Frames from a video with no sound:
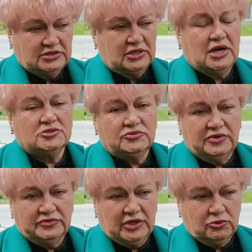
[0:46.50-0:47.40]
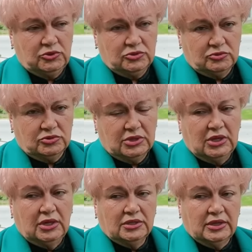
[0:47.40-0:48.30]
сразу во второй тур.
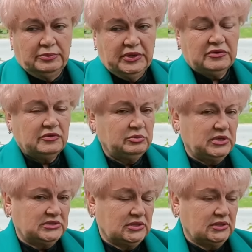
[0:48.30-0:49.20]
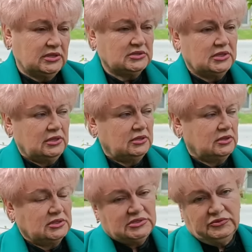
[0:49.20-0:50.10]
На первом месте она
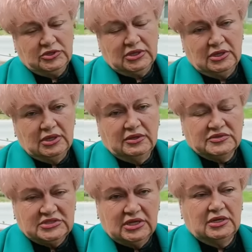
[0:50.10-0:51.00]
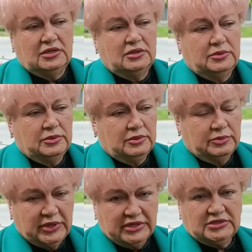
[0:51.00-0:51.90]
стоит. И сегодня вся
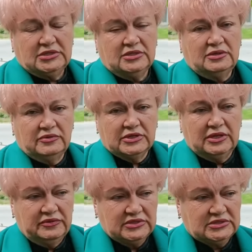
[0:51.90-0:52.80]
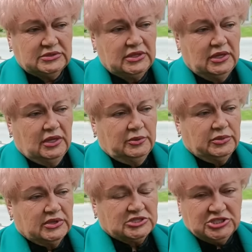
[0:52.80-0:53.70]
партия во главе с
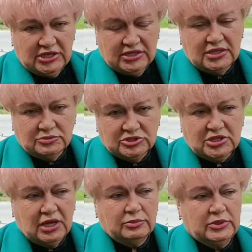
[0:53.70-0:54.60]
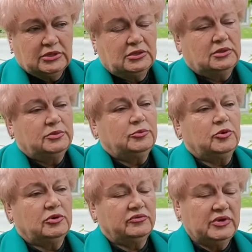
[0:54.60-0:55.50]
начальником штаба
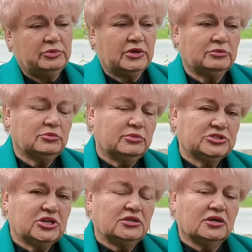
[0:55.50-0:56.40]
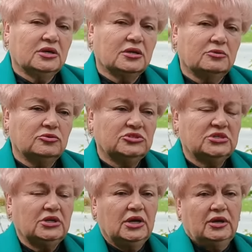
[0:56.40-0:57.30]
по выборам Башкана
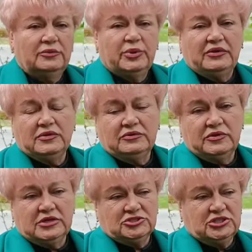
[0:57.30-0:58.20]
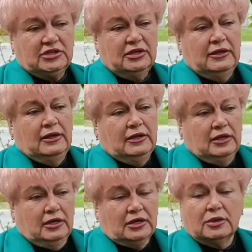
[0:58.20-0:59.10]
Гагаузии Павел Вережан –
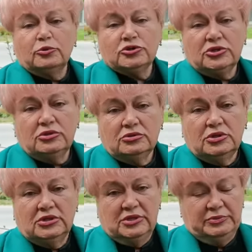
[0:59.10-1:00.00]
работают